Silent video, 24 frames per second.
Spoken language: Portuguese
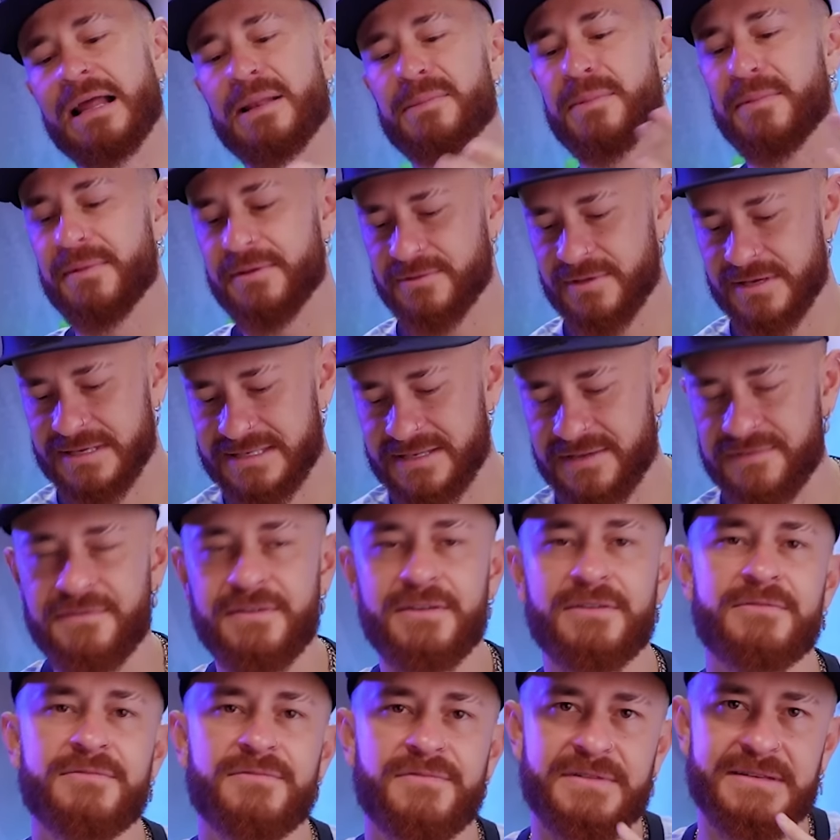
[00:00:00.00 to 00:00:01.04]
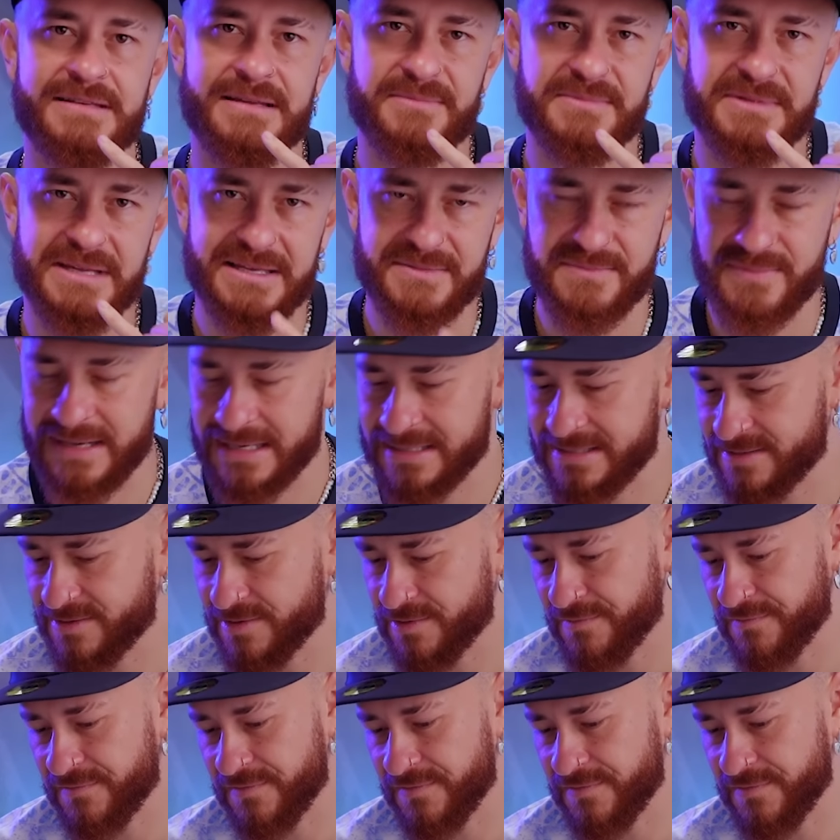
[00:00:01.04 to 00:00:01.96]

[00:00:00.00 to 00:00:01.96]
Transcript: Aí ele me mandou esse vídeo, fizemos as pazes, eu e o